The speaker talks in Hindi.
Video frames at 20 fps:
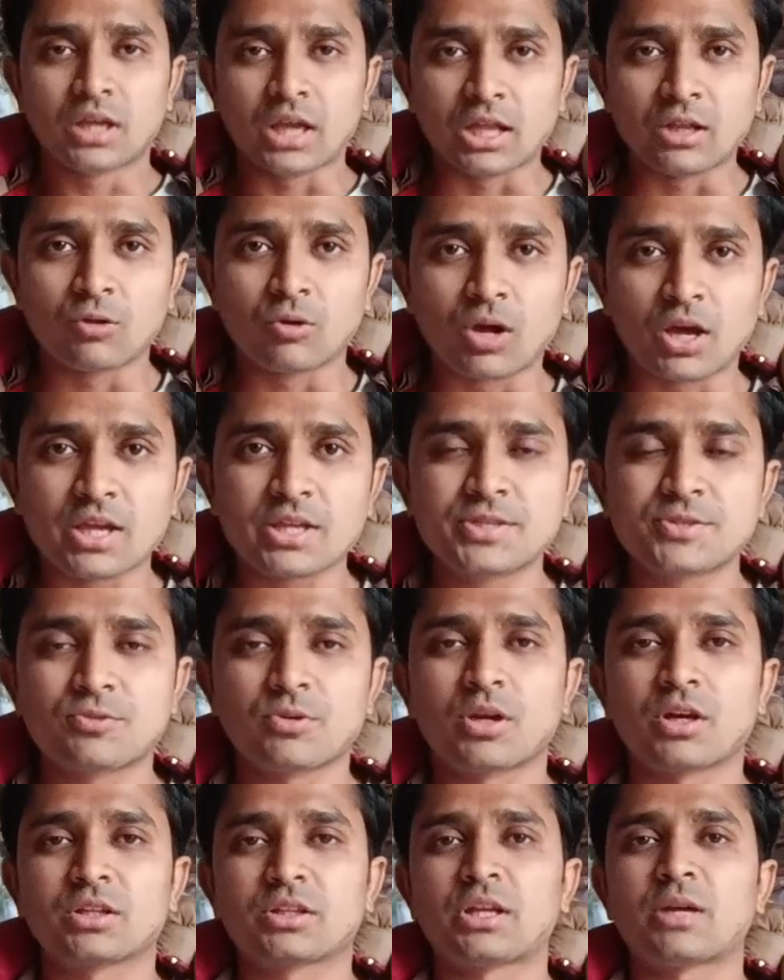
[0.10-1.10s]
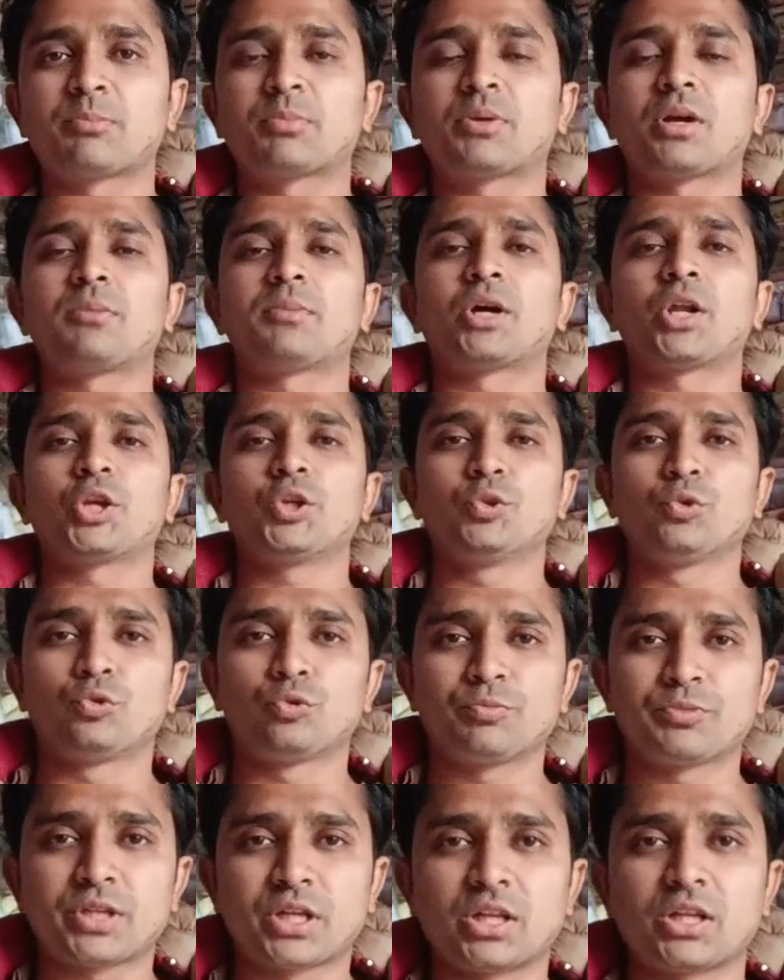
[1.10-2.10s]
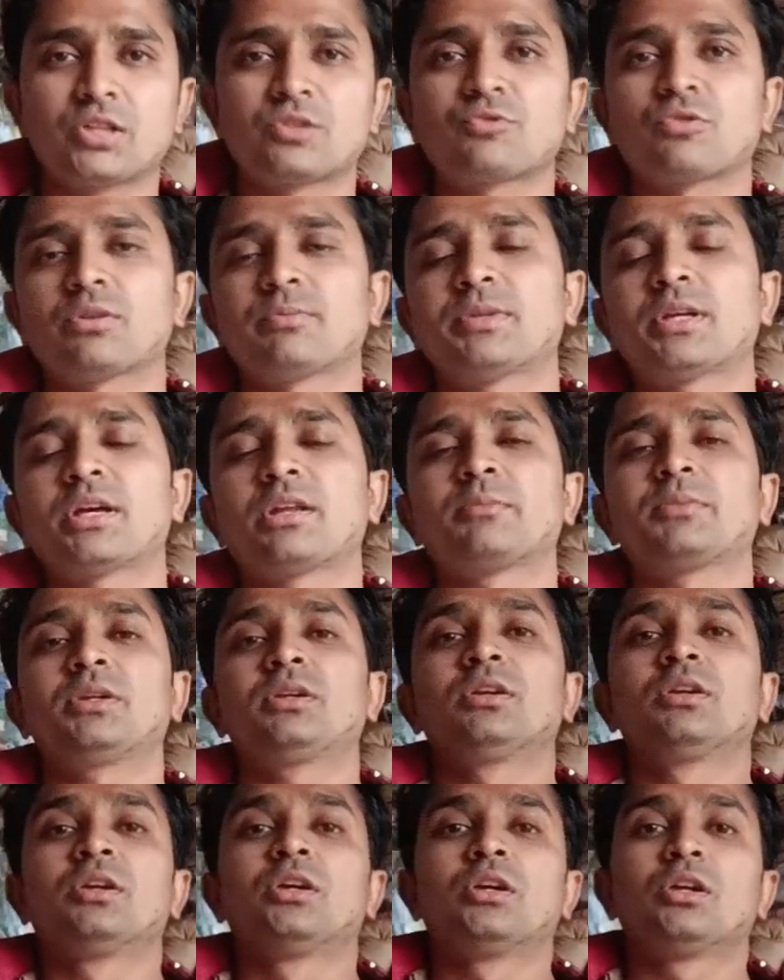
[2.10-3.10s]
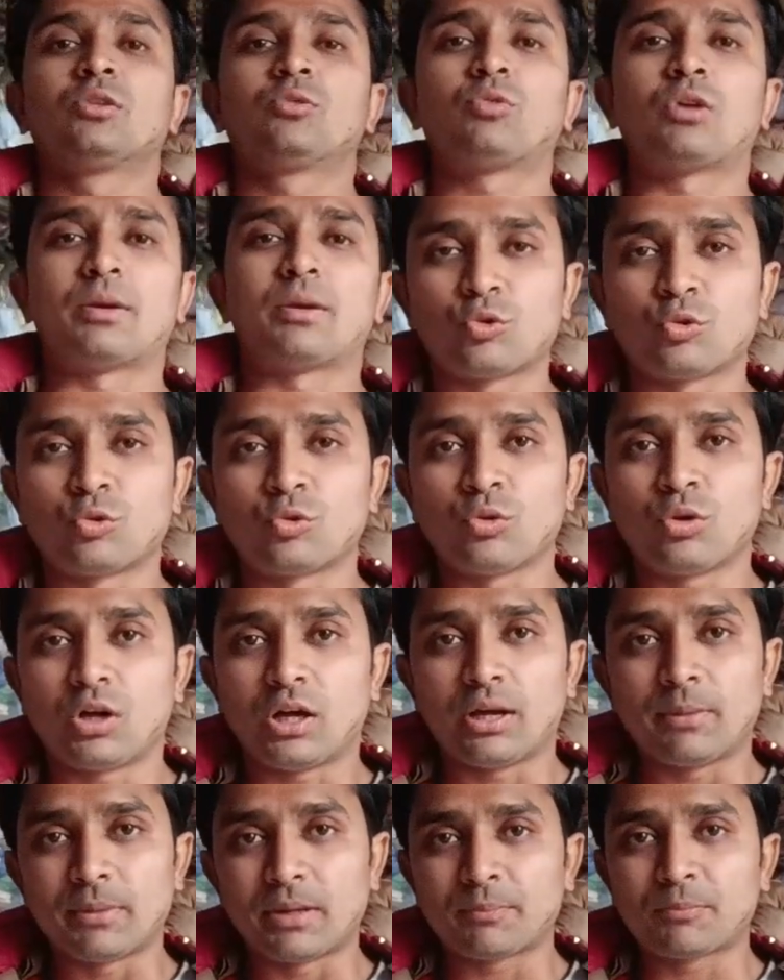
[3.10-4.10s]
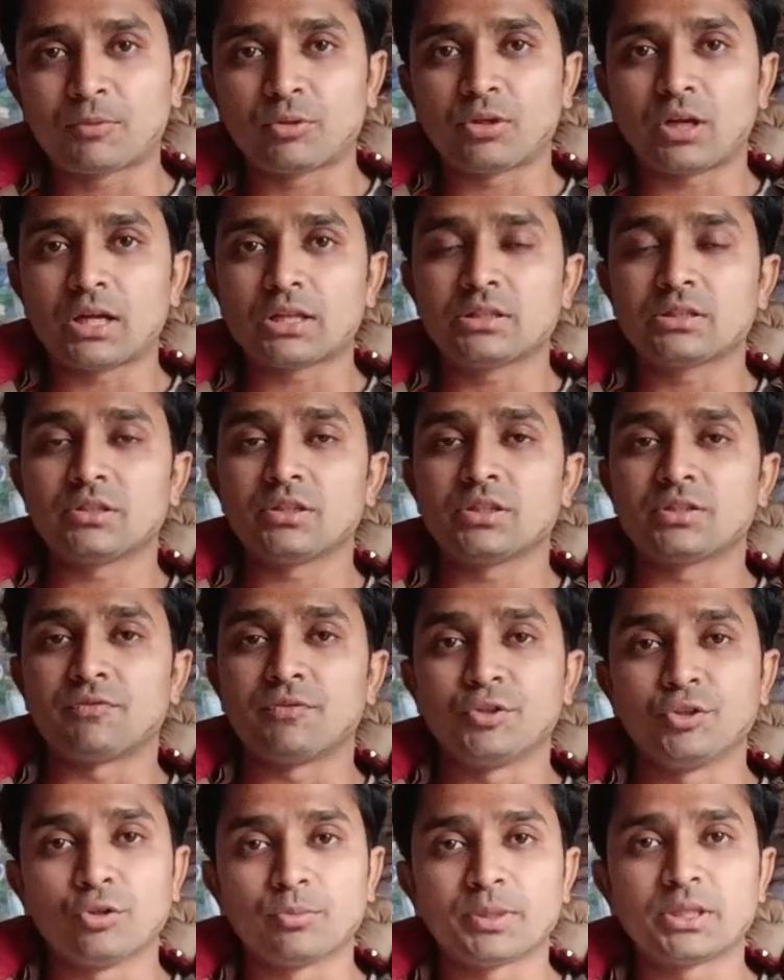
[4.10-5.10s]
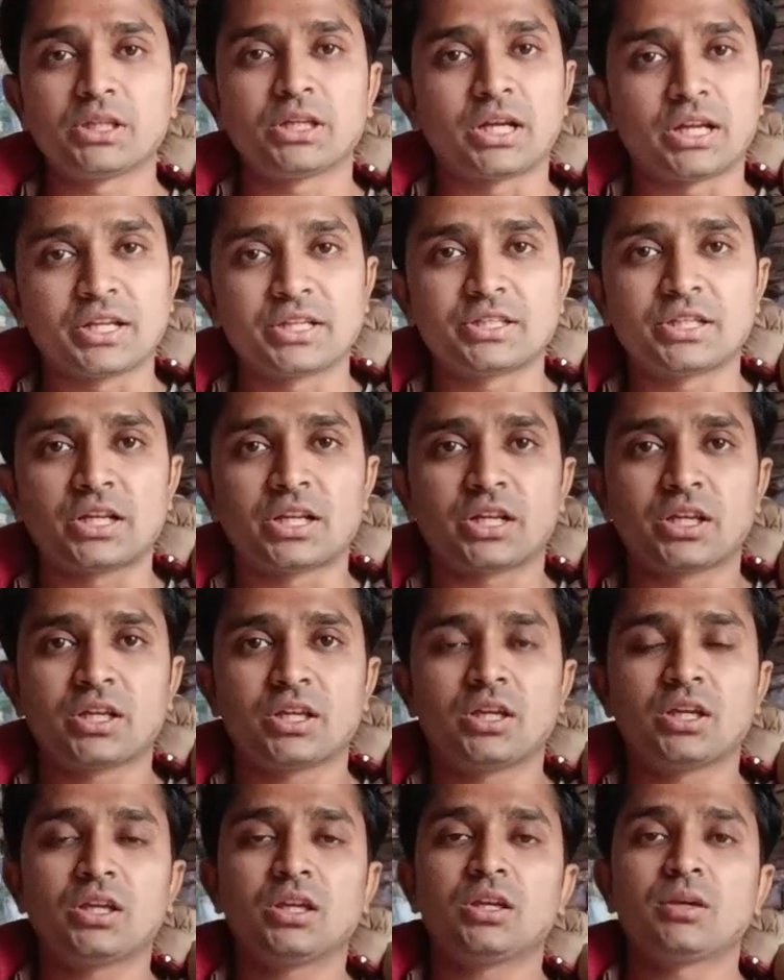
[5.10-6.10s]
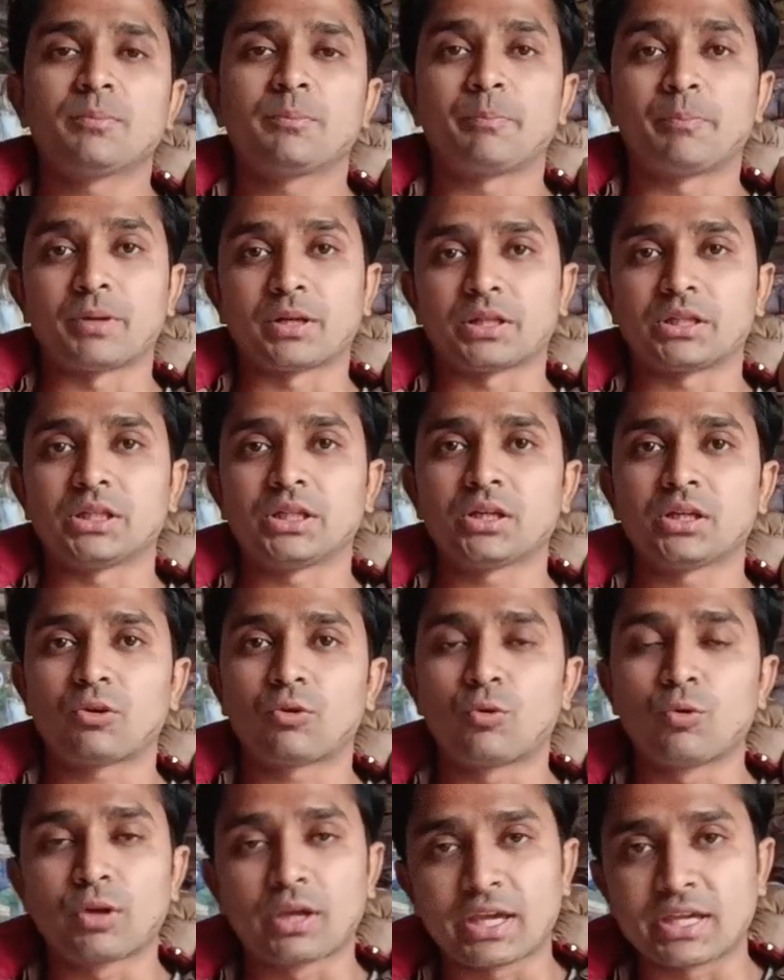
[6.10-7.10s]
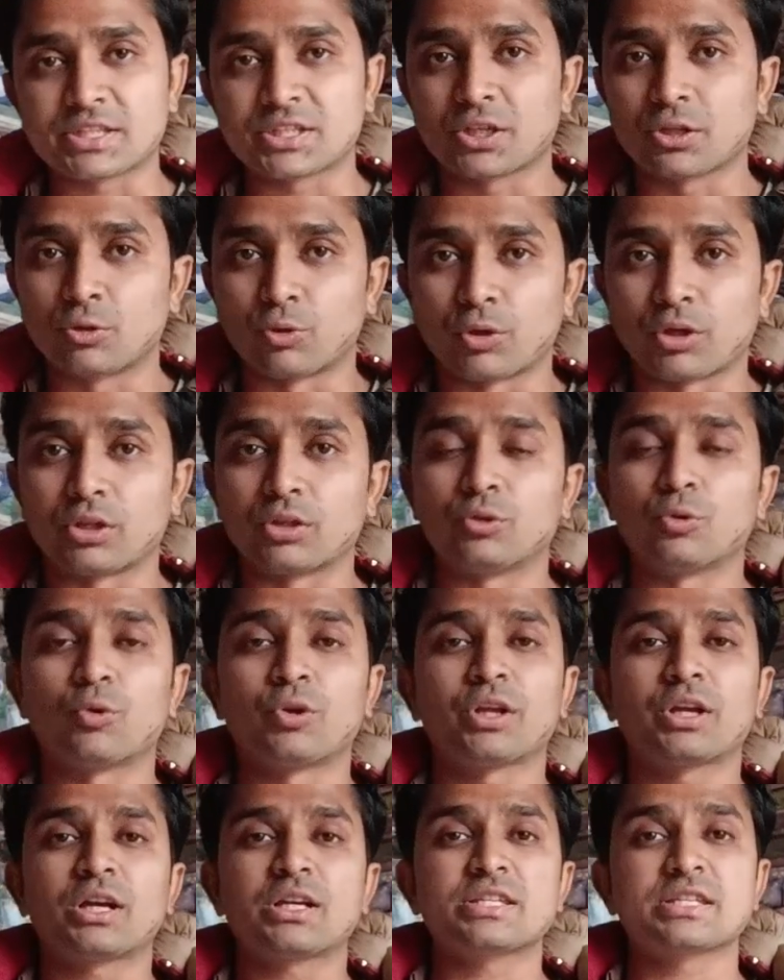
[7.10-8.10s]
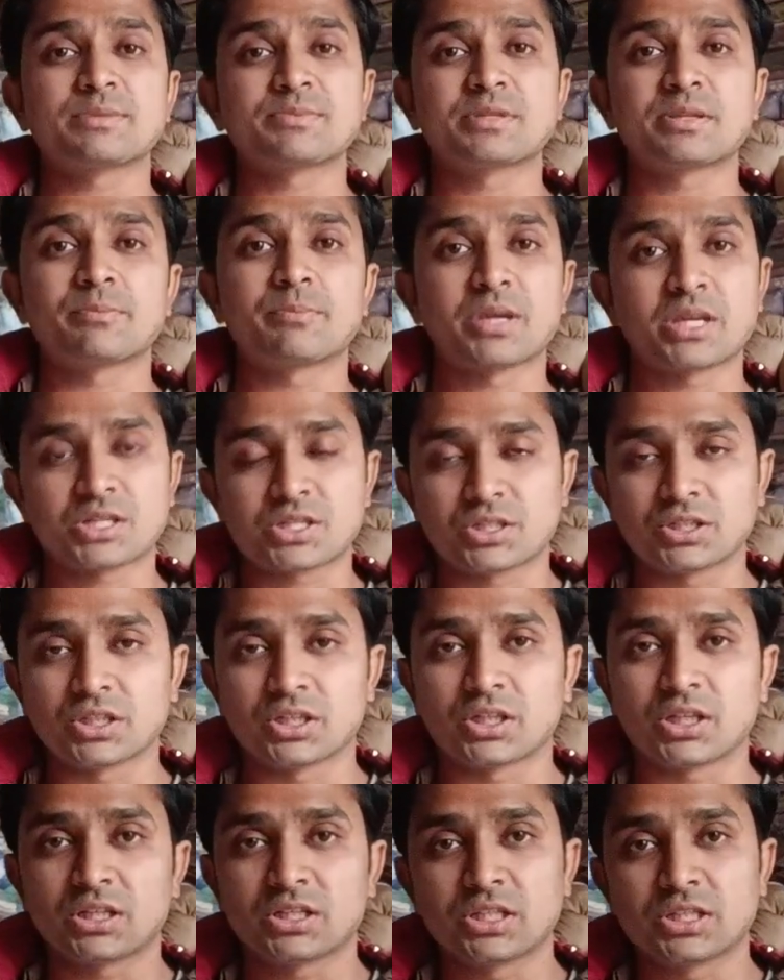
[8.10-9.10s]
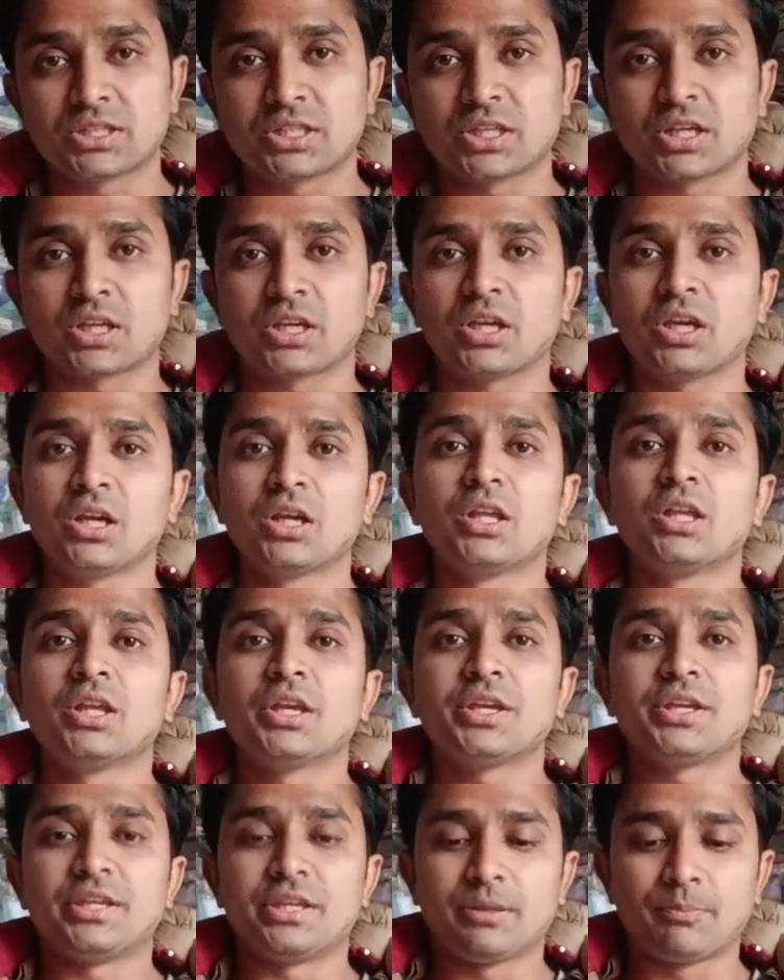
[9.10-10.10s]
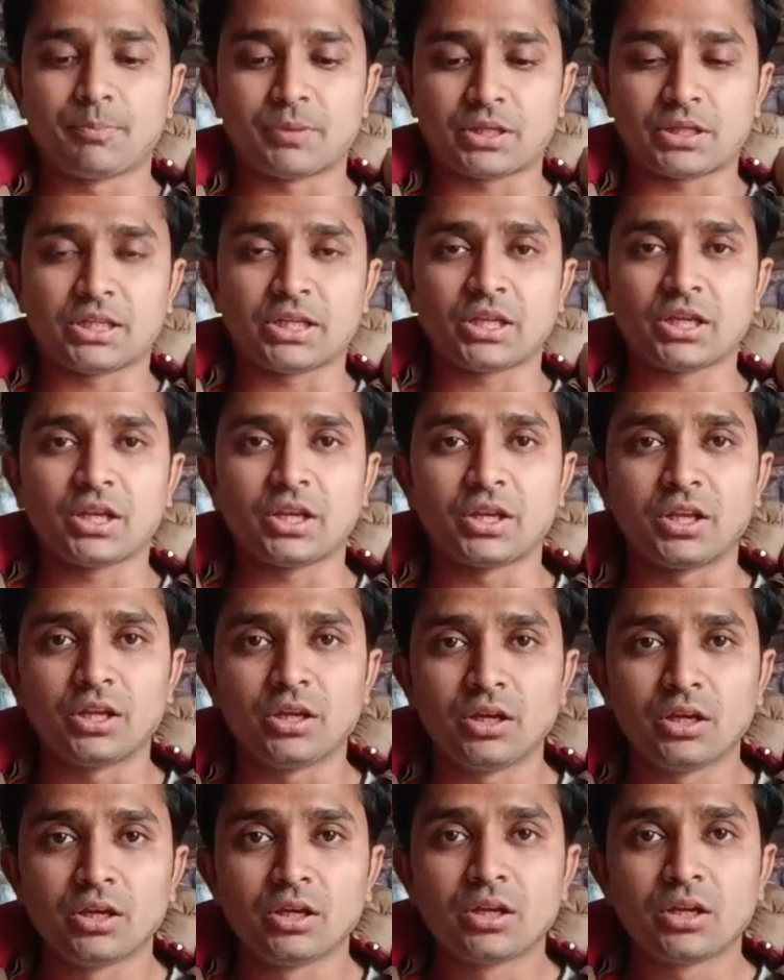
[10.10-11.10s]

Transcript: हेलो गाइस स्वागत है आपका हमारे यूट्यूब चैनल स्वेप डायर में तो, तो हम आपको आज इस वीडियो में दिखाने जा रहे हैं पर्दे को कैसे धोएं धोने का सबसे बेस्ट तरीका जिससे कि ये पर्दे के रिंग